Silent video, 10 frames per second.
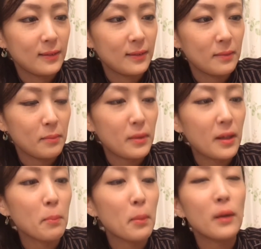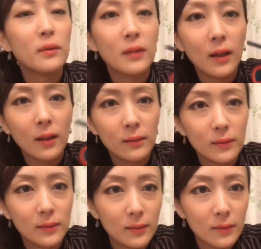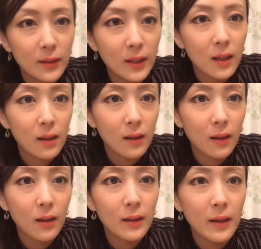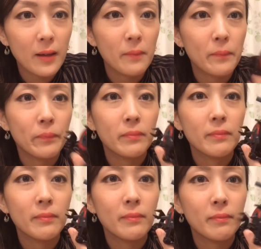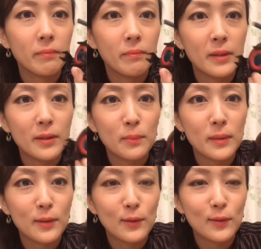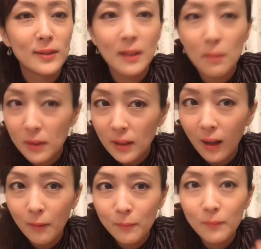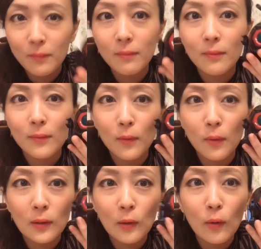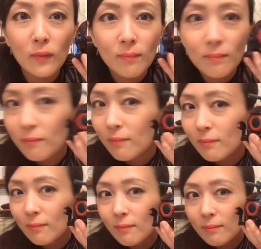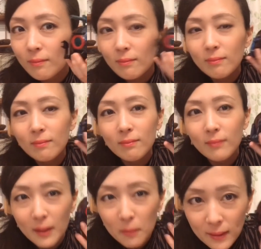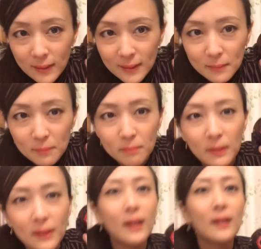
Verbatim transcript: ミラーパウダークリアカラーでピスピスしてみた動画となります。また